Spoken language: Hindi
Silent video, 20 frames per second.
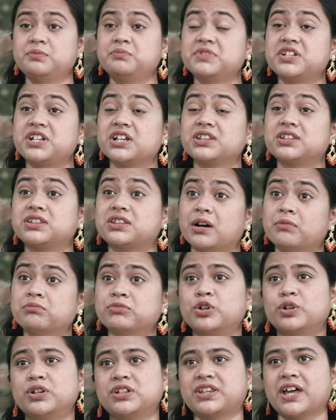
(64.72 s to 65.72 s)
मेरा दम
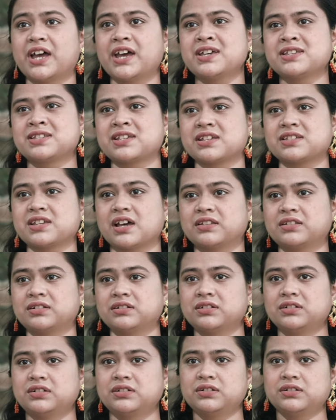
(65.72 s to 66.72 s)
घुटता है इसके साथ
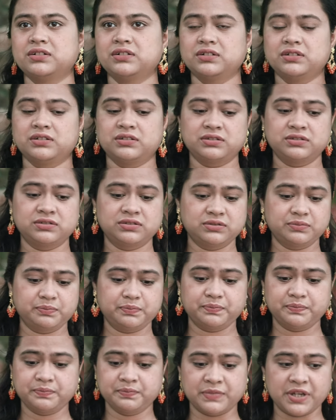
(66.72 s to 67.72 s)

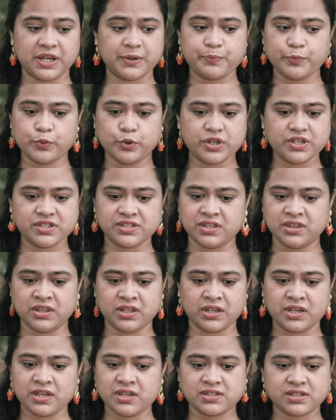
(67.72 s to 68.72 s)
मैं पूरी
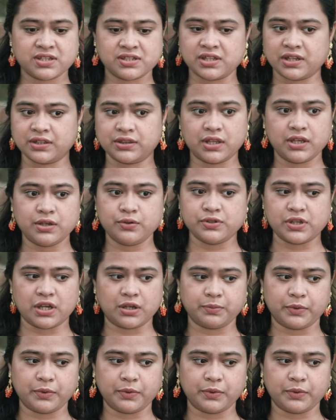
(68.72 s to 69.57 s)
जिंदगी इसके साथ नहीं गुजार